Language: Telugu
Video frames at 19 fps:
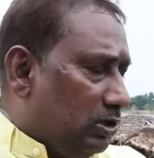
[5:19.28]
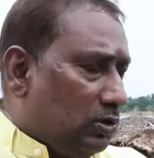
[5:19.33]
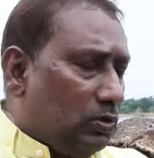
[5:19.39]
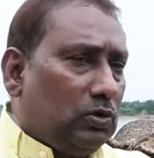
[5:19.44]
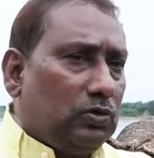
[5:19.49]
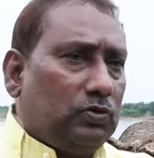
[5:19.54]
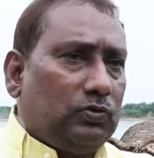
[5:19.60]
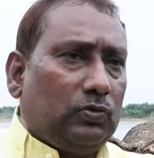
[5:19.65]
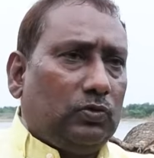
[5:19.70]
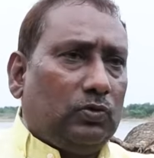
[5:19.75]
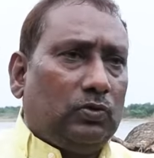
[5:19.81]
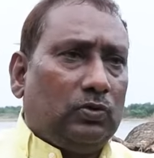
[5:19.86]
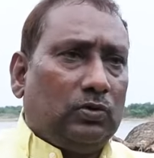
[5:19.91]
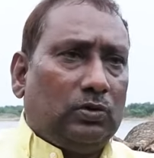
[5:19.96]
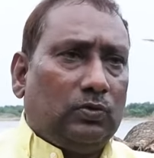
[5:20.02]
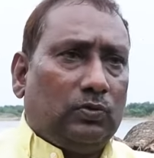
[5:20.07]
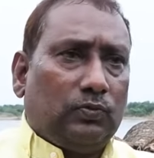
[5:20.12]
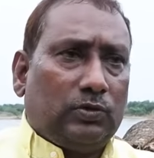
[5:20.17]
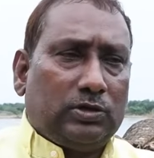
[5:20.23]
ఈరోజు
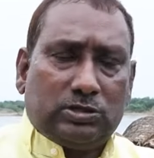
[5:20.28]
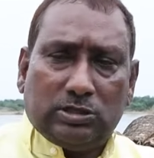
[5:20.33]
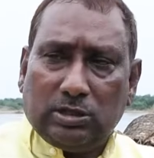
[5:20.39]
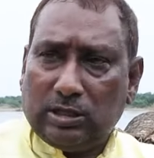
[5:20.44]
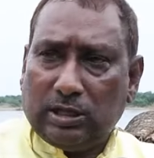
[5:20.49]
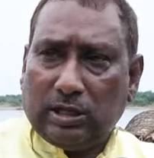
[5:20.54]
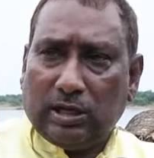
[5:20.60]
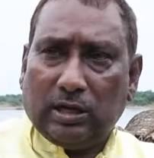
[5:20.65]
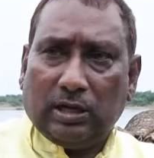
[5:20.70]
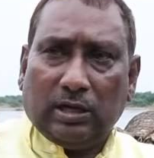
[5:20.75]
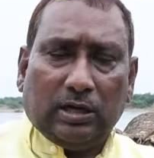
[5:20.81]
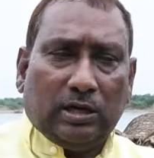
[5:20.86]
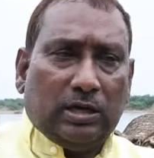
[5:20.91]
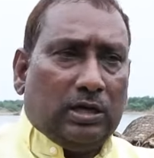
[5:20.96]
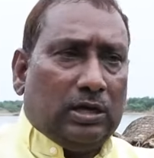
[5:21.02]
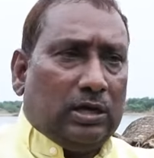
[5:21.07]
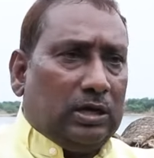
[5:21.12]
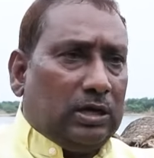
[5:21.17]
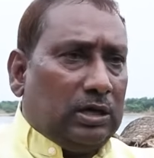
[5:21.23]
వచ్చిన
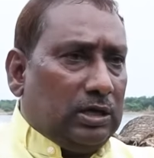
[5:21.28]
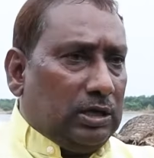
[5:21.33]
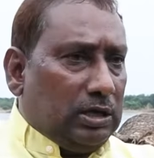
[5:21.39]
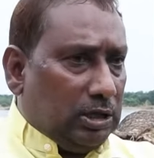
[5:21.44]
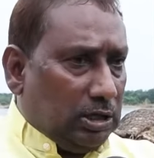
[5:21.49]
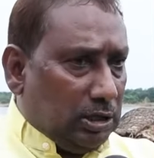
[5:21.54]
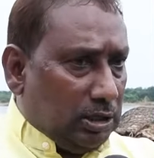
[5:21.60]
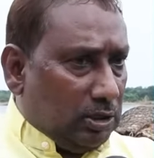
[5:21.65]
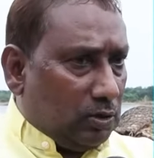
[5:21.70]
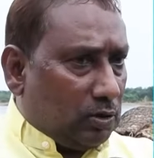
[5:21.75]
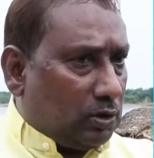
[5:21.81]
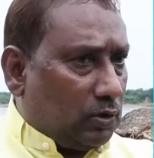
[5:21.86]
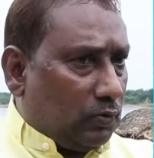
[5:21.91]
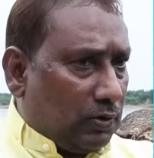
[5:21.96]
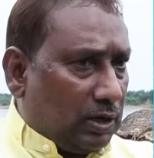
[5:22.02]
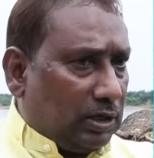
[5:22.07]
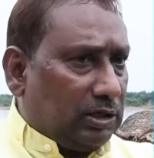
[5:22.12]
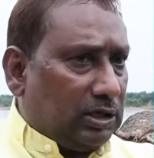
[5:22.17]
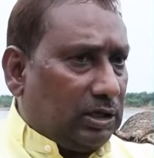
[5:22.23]
ఈ యొక్క
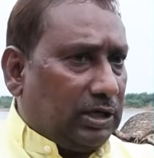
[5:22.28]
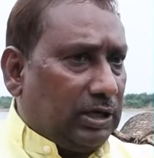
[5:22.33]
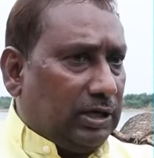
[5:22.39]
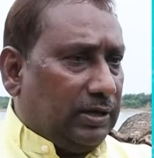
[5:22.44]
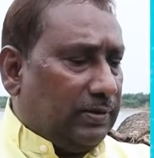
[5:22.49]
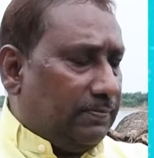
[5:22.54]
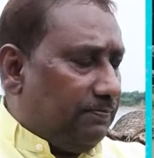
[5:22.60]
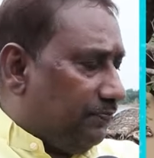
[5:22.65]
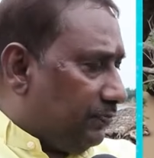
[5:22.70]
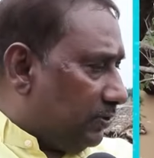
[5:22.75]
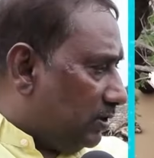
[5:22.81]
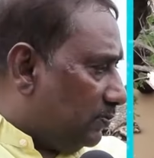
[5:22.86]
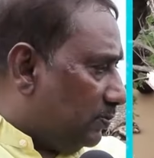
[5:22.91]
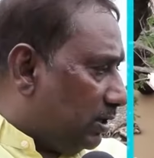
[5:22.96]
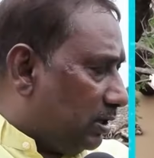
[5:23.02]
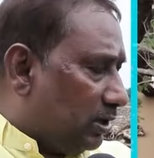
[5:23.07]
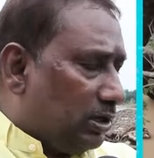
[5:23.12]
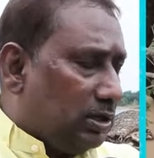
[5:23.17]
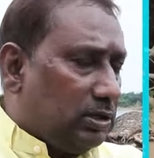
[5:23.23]
వరదకి
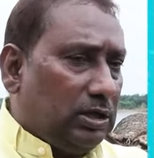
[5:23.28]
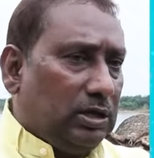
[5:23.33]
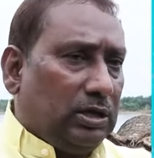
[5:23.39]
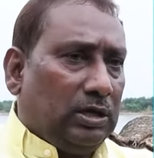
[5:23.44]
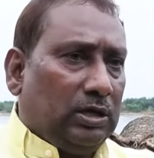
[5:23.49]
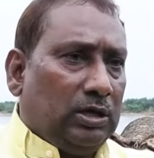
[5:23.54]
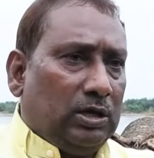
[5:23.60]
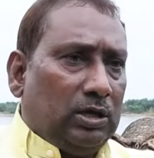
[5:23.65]
మరి అది